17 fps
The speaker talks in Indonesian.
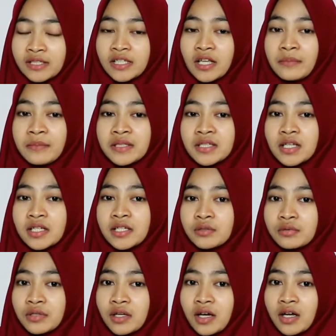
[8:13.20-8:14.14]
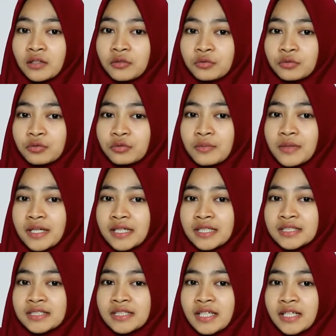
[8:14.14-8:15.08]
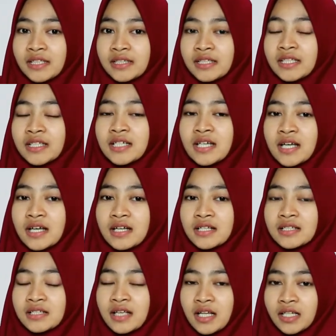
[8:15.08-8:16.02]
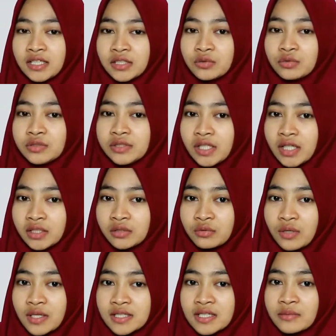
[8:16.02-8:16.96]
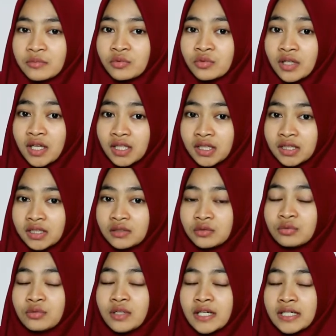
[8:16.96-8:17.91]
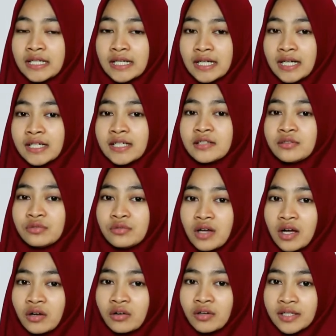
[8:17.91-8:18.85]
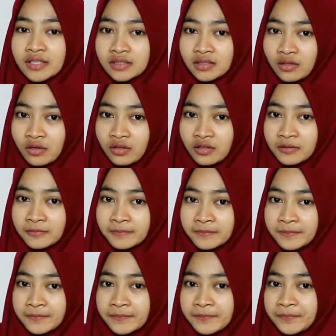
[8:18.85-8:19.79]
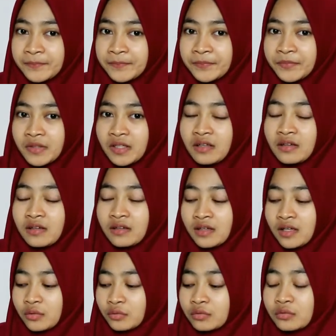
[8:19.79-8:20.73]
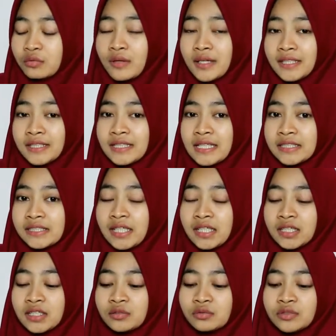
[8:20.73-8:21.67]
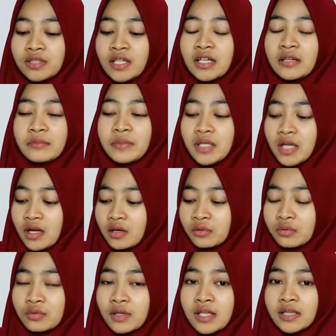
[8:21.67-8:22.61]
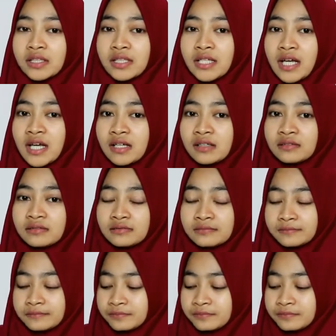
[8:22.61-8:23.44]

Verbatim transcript: yang bisa digunakan untuk mengecek tiga sekaligus yaitu asam urat, gula darah dan juga kolesterol. Nah untuk kualitasnya tentunya lebih akurat yang